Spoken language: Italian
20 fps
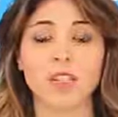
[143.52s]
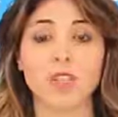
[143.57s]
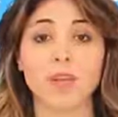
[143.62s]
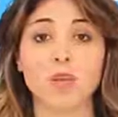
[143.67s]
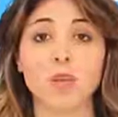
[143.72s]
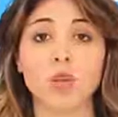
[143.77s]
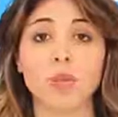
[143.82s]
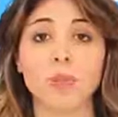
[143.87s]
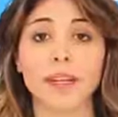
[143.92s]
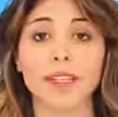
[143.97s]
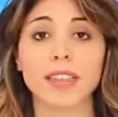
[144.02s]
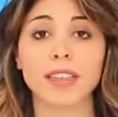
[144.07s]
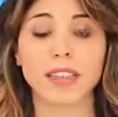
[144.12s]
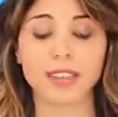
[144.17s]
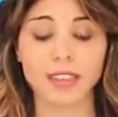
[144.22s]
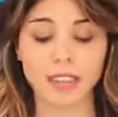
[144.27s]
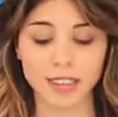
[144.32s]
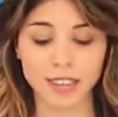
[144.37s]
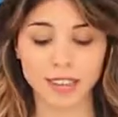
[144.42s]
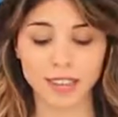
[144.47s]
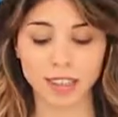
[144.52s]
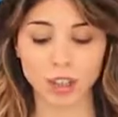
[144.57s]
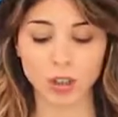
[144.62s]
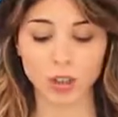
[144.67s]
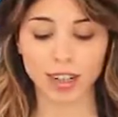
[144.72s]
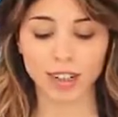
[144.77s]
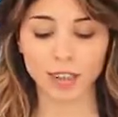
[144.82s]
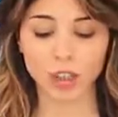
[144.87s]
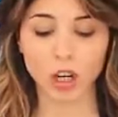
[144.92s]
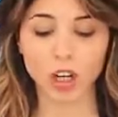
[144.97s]
Sono partiti gli
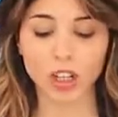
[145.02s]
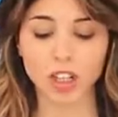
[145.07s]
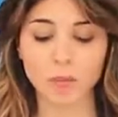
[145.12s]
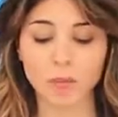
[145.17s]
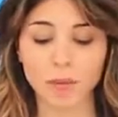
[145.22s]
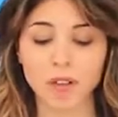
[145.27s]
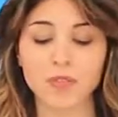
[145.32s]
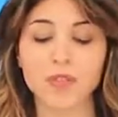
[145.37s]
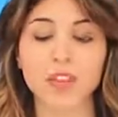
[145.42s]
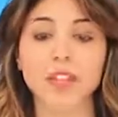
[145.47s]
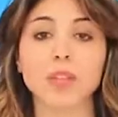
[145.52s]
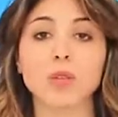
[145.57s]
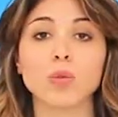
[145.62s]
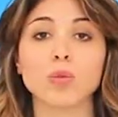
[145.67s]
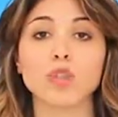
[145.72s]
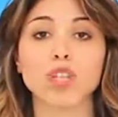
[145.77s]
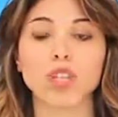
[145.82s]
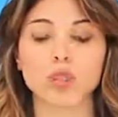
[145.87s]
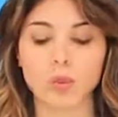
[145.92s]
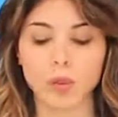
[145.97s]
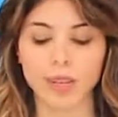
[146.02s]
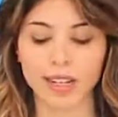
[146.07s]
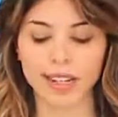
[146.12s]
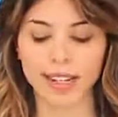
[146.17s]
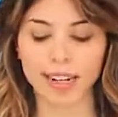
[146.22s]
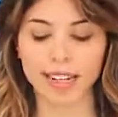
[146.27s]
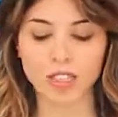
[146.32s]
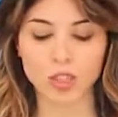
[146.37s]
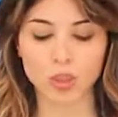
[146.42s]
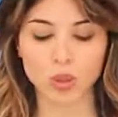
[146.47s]
interrogatori per fare luce
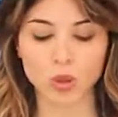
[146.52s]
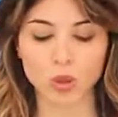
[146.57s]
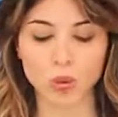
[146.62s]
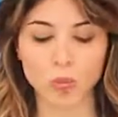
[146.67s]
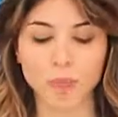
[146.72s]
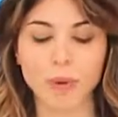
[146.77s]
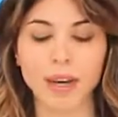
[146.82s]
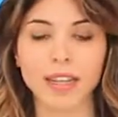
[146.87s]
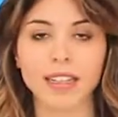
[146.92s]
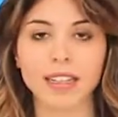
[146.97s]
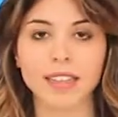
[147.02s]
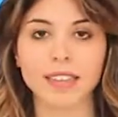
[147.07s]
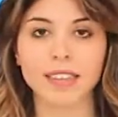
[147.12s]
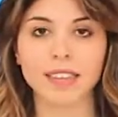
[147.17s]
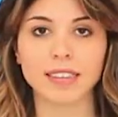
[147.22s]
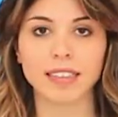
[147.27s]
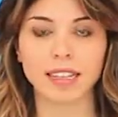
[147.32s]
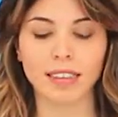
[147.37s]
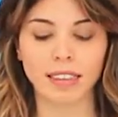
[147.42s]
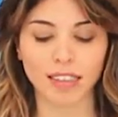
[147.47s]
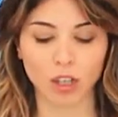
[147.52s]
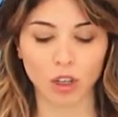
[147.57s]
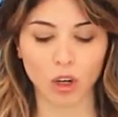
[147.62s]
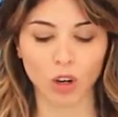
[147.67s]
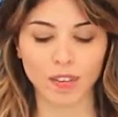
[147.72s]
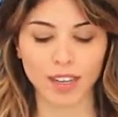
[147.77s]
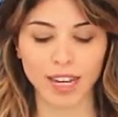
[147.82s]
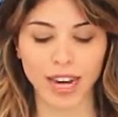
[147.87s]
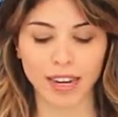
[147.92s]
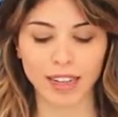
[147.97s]
sull'arresto di un padre di
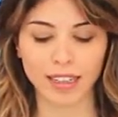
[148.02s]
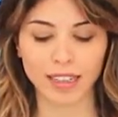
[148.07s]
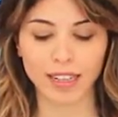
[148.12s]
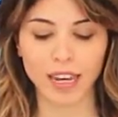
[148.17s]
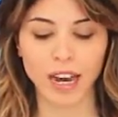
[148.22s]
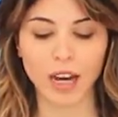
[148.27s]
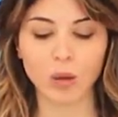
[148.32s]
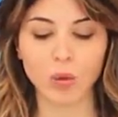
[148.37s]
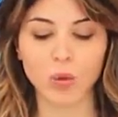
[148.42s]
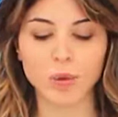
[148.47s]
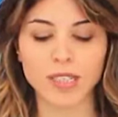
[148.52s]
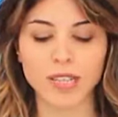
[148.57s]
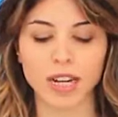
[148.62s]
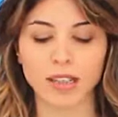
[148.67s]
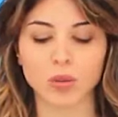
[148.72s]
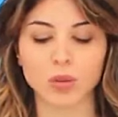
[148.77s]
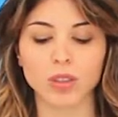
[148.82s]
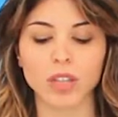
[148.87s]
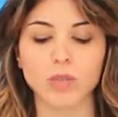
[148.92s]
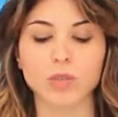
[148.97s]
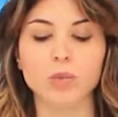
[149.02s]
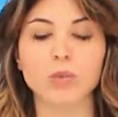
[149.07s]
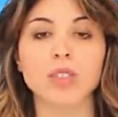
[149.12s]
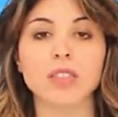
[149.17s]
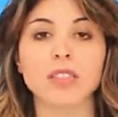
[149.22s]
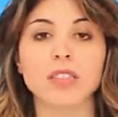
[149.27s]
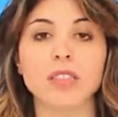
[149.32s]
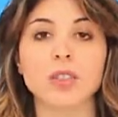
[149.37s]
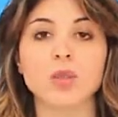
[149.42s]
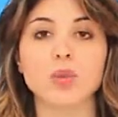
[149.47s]
39 anni accusato di
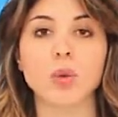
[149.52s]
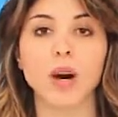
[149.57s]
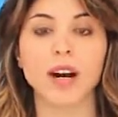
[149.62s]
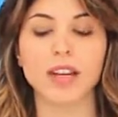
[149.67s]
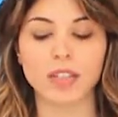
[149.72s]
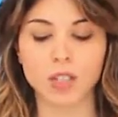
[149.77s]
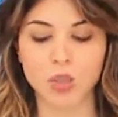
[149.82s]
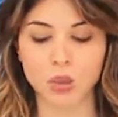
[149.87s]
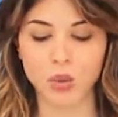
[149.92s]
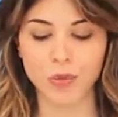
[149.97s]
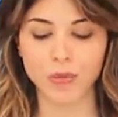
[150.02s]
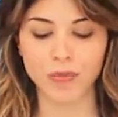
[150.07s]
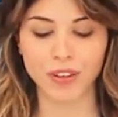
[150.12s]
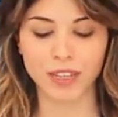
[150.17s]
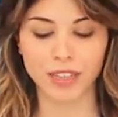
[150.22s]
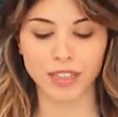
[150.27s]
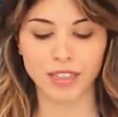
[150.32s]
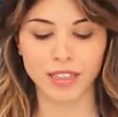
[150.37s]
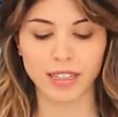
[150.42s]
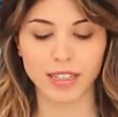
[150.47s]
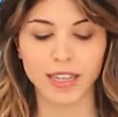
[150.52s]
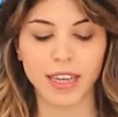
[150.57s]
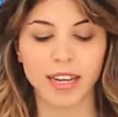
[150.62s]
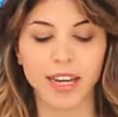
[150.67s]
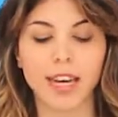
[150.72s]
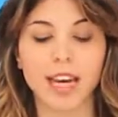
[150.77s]
abusi sessuali sui figli